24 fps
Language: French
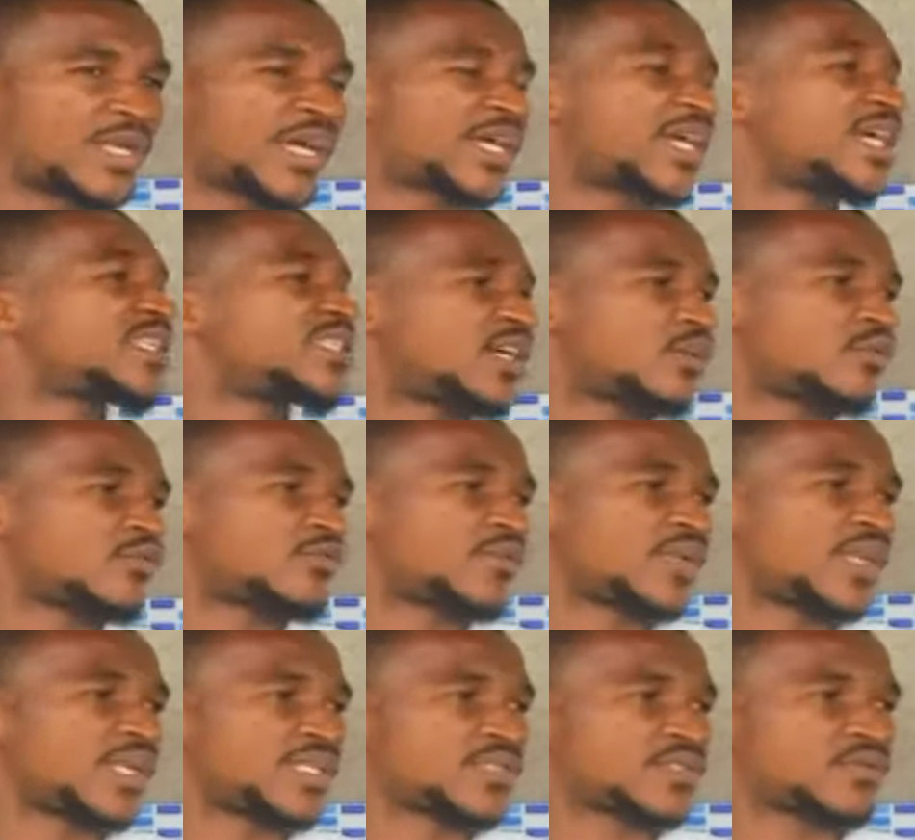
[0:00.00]
na de
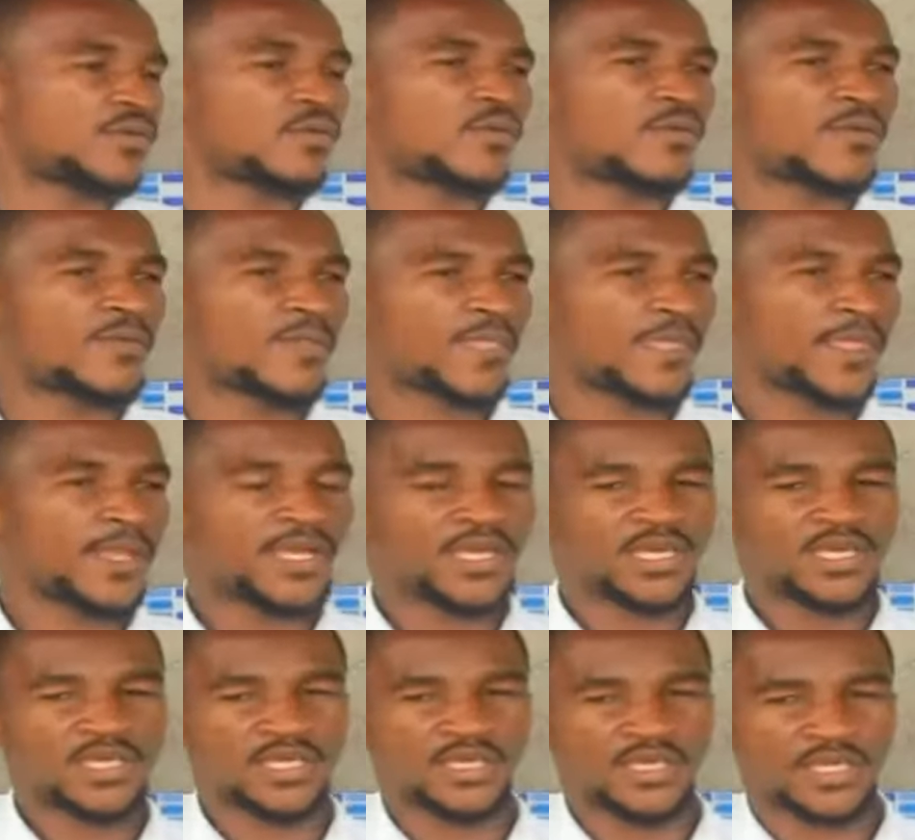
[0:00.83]
révélation
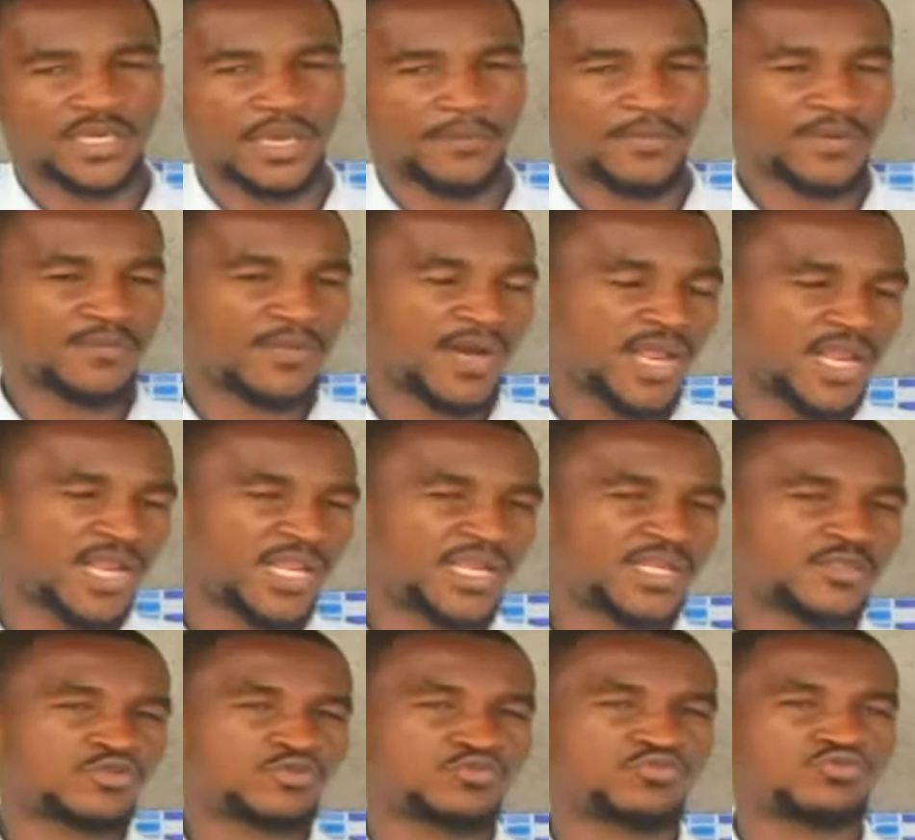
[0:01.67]
et à
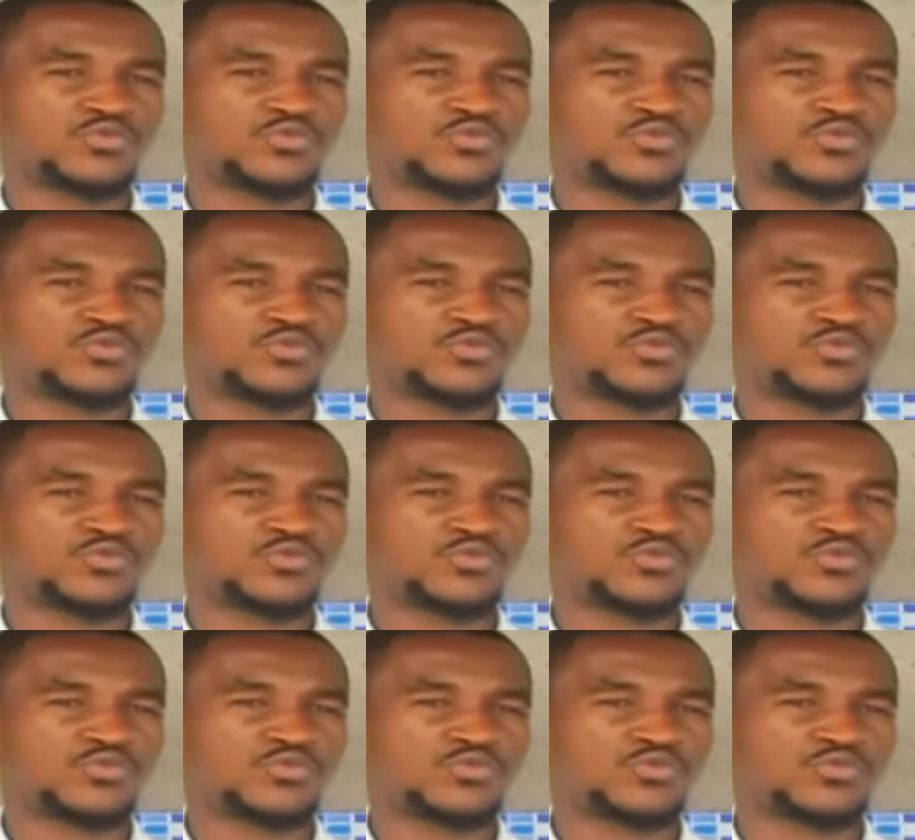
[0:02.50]
mibale dieu